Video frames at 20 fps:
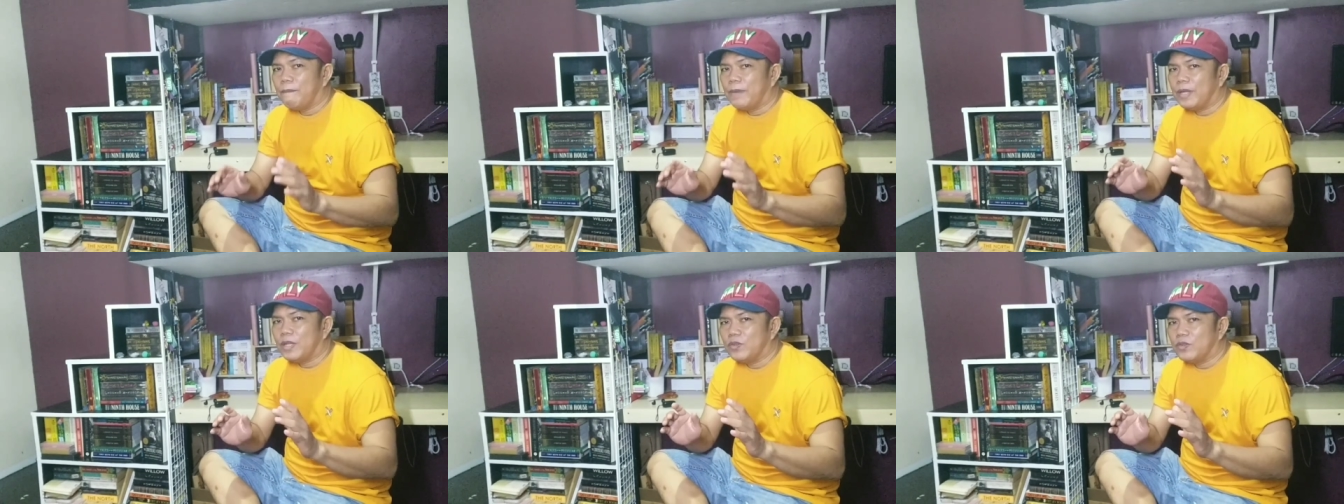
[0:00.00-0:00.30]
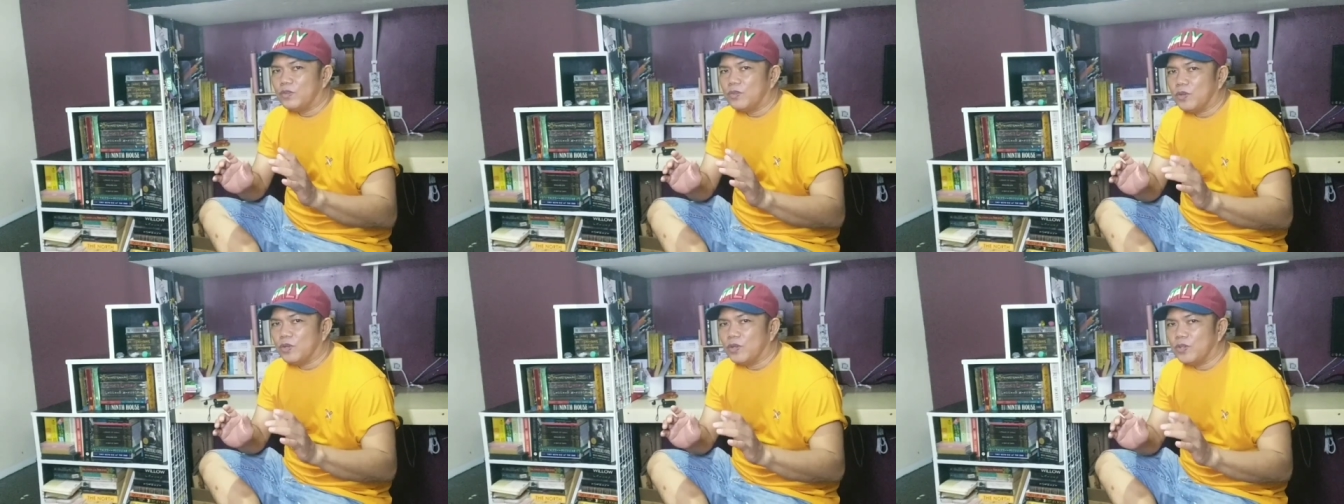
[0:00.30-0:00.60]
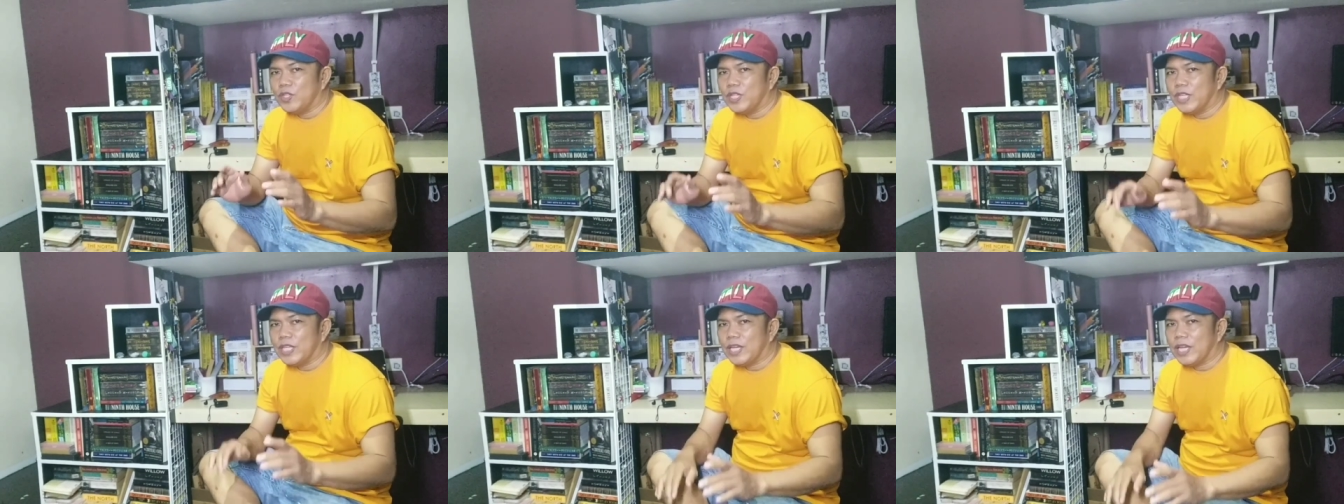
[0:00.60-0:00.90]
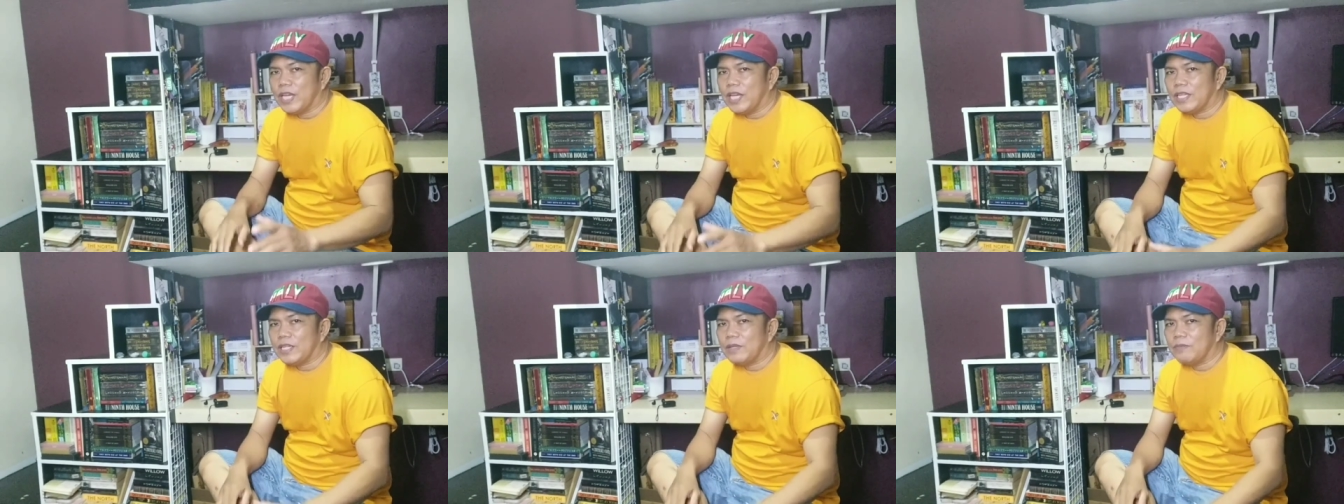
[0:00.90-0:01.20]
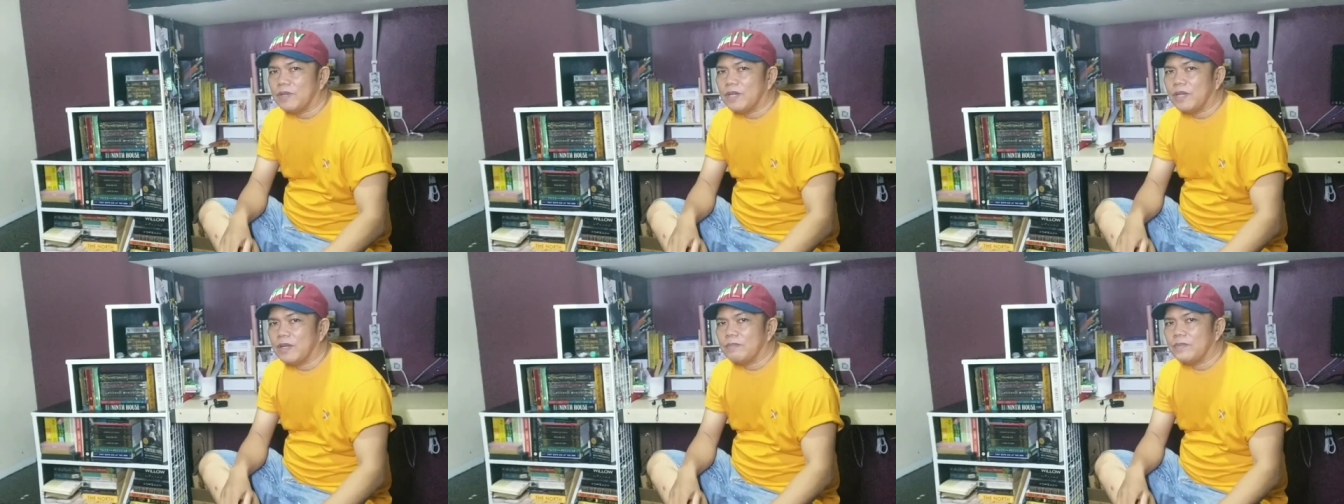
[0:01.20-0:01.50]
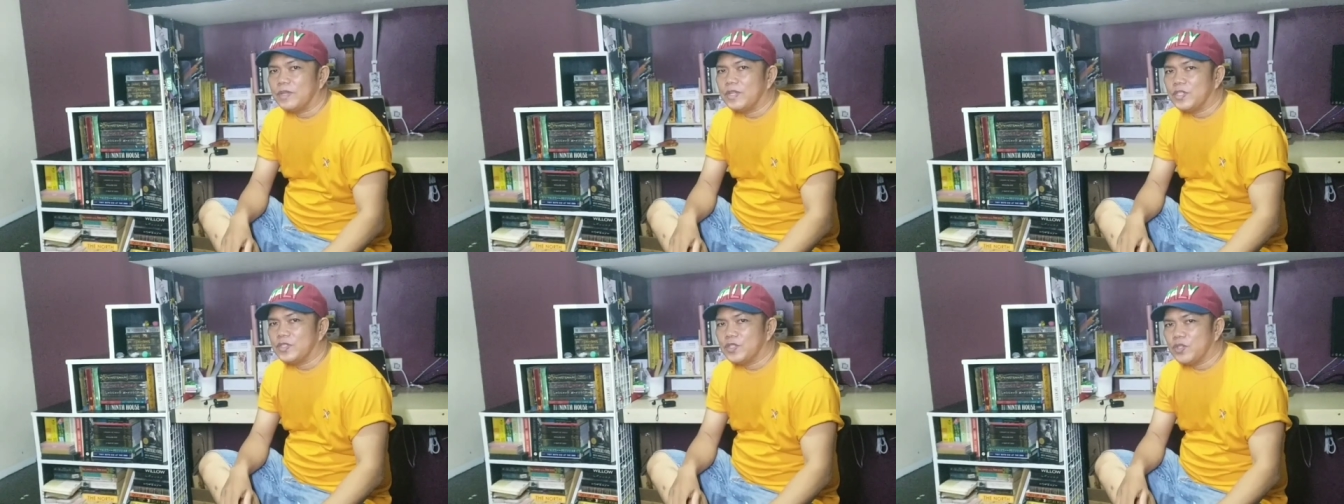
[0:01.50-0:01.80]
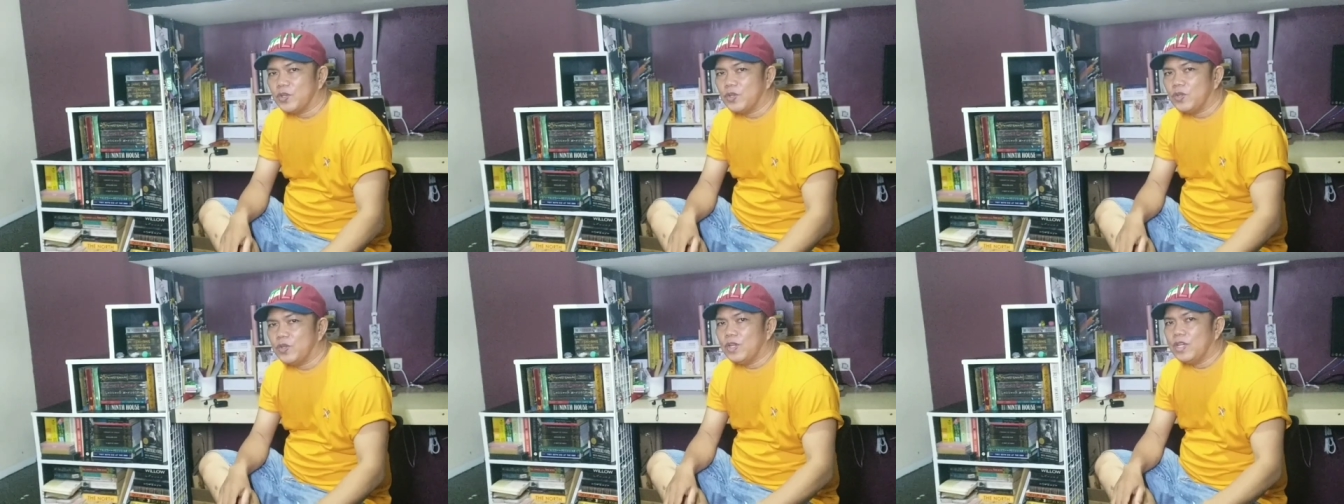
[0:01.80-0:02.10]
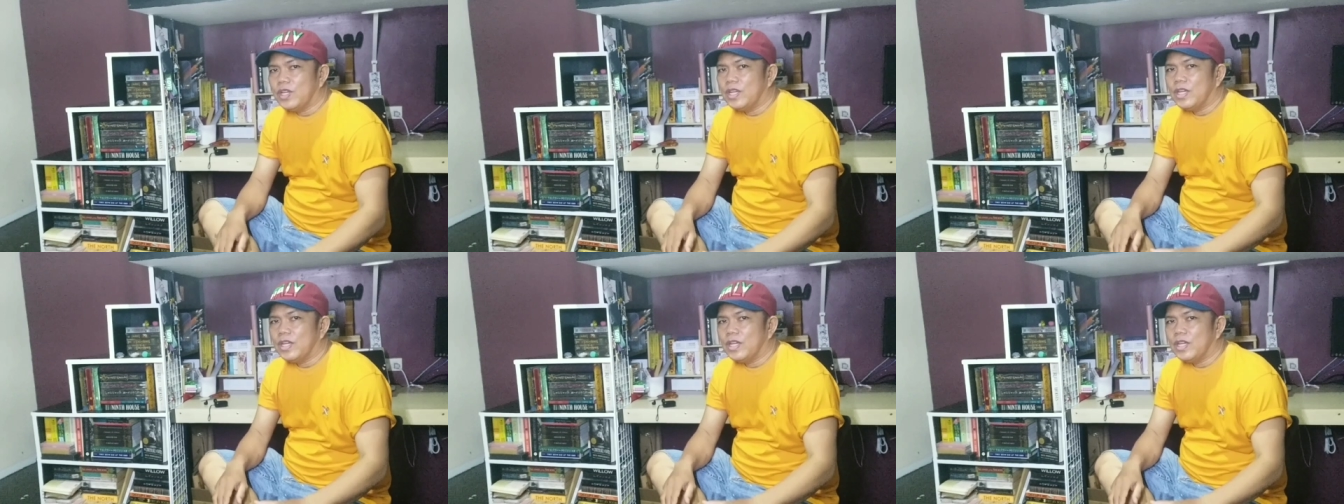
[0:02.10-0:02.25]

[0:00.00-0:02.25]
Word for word: panonood ng aking mga video